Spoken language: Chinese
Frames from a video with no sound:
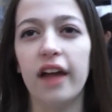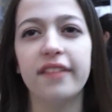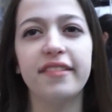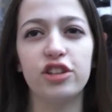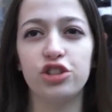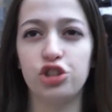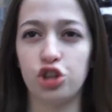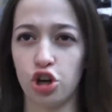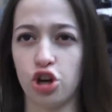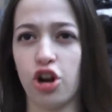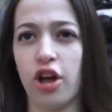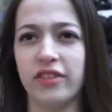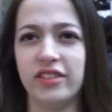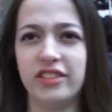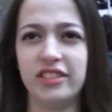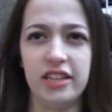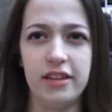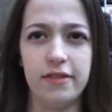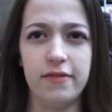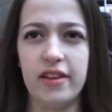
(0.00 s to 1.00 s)
你们知道，
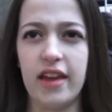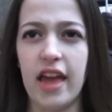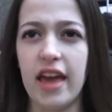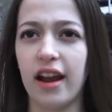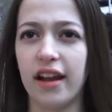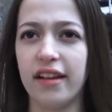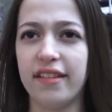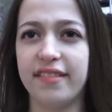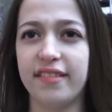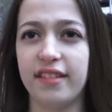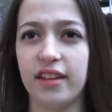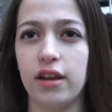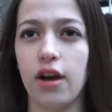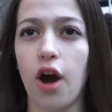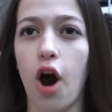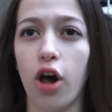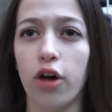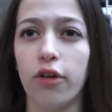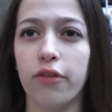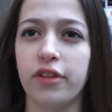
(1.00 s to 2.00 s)
当我打开电视，
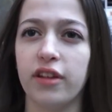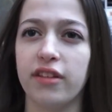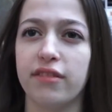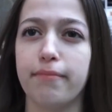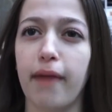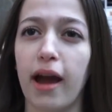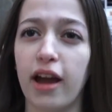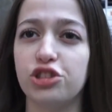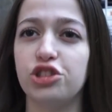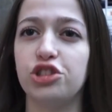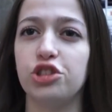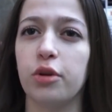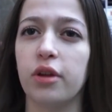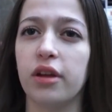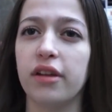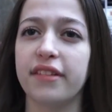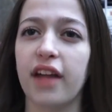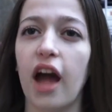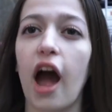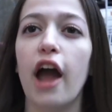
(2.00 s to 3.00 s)
我看到所有
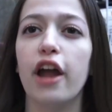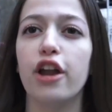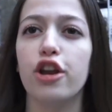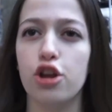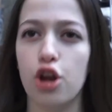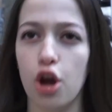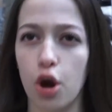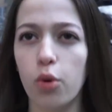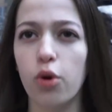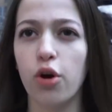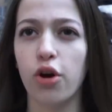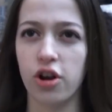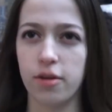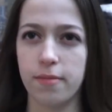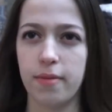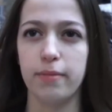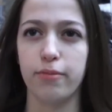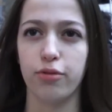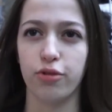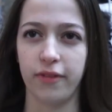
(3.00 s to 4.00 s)
这些大规模
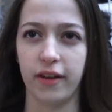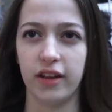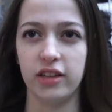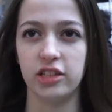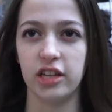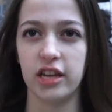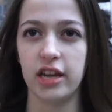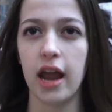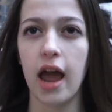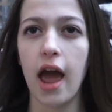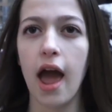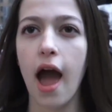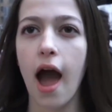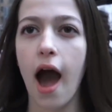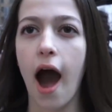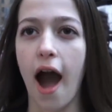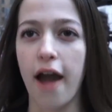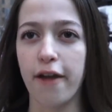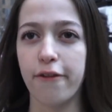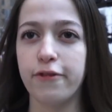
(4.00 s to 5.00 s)
枪击事件。
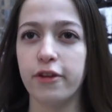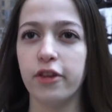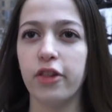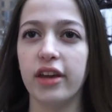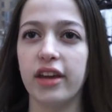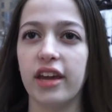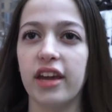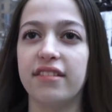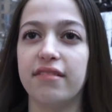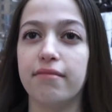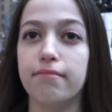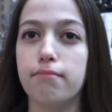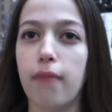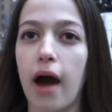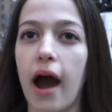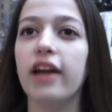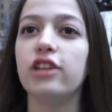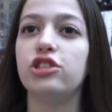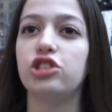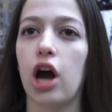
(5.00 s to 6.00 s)
我知道这些事
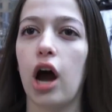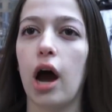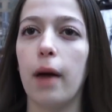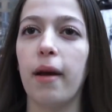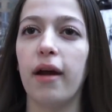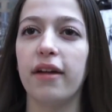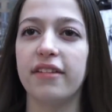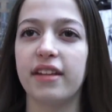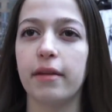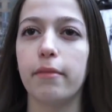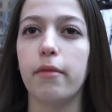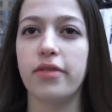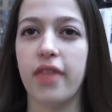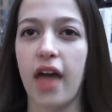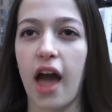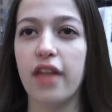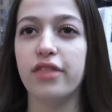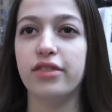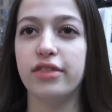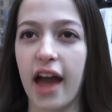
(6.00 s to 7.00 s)
件本可以被
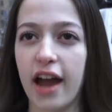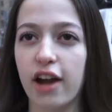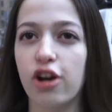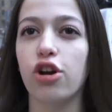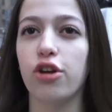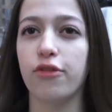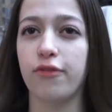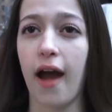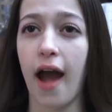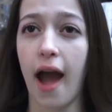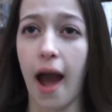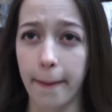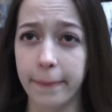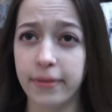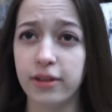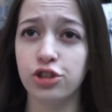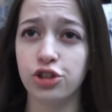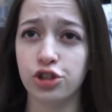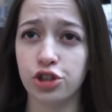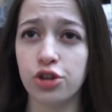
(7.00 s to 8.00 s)
防止，所
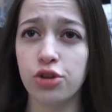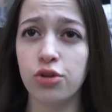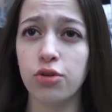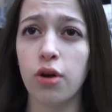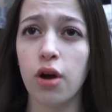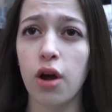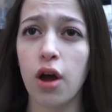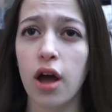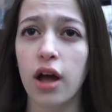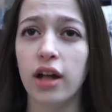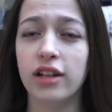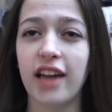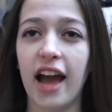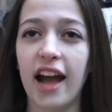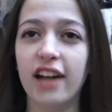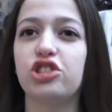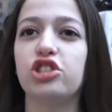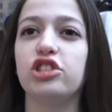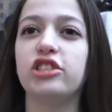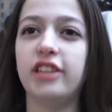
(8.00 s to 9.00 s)
以我要采取
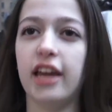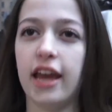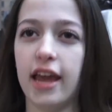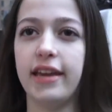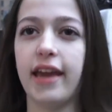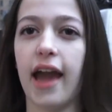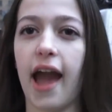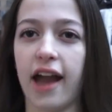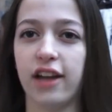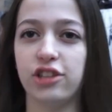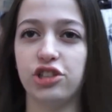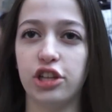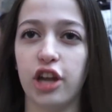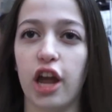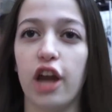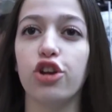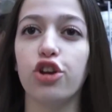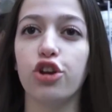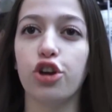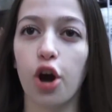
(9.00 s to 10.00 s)
实际行动，
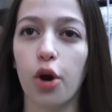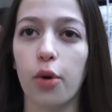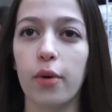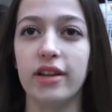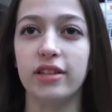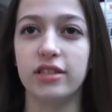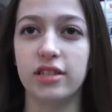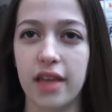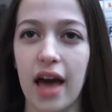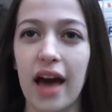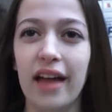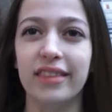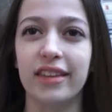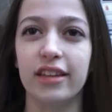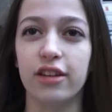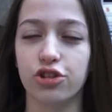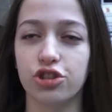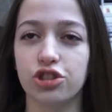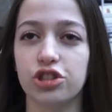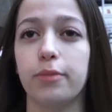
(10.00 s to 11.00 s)
担负起领导
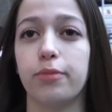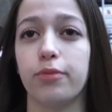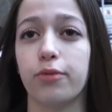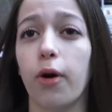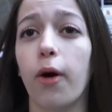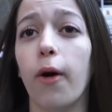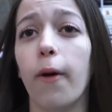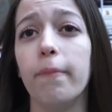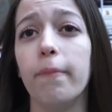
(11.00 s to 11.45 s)
职责。